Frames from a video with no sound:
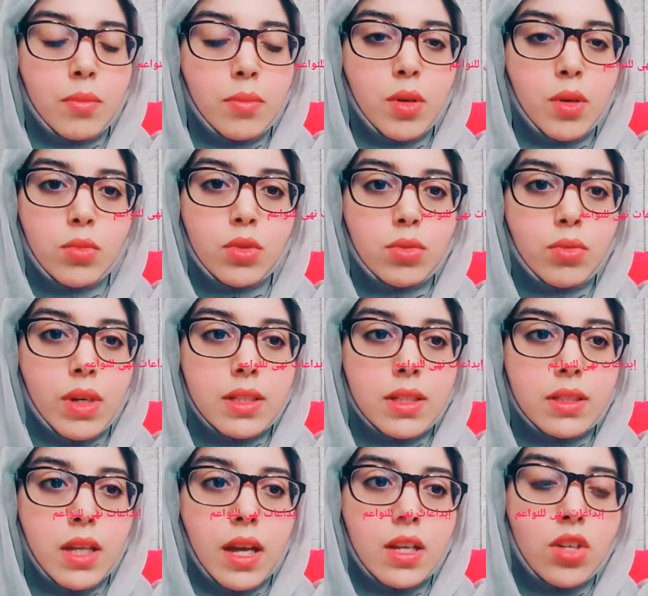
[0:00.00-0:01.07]
بالموس ولا
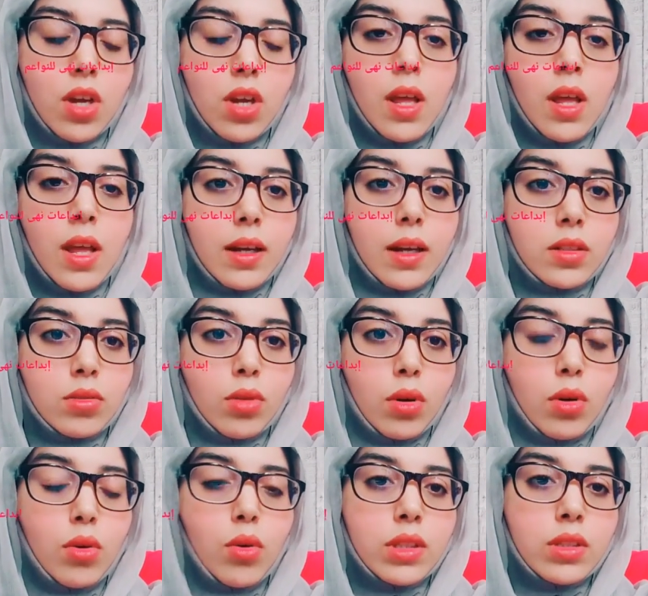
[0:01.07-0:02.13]
حتى حاجه غادي
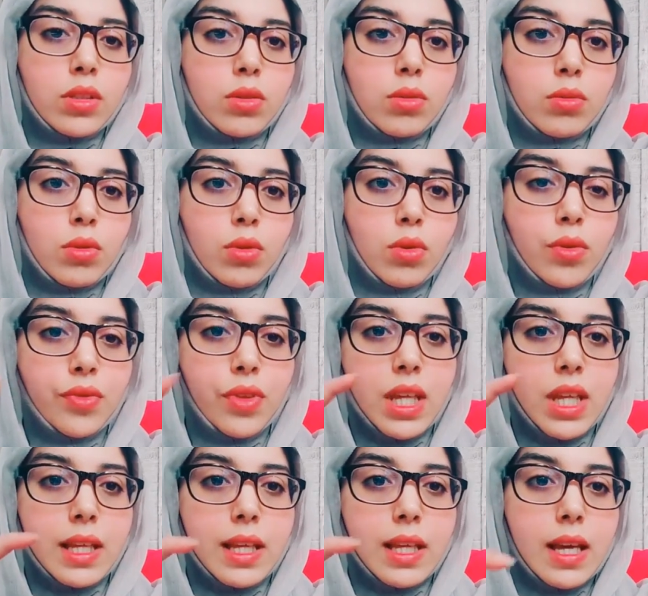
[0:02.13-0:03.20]
تدقوه غادي توضعوه في
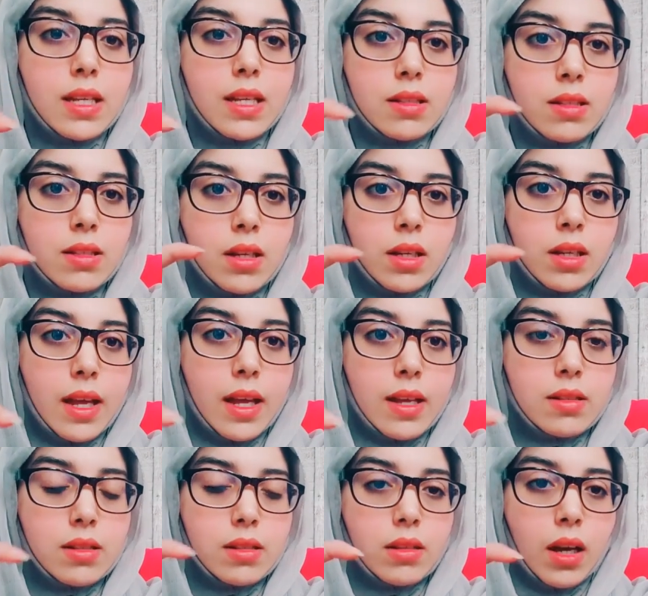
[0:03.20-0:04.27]
كاس
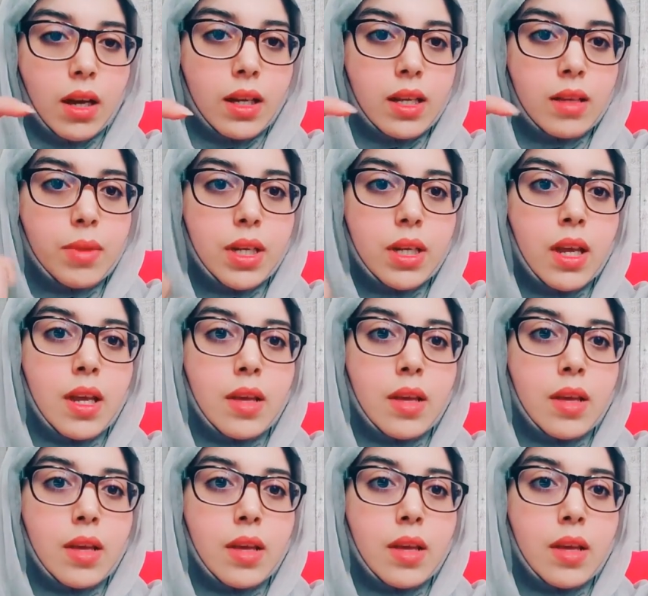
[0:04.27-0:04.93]
كاس تقريبا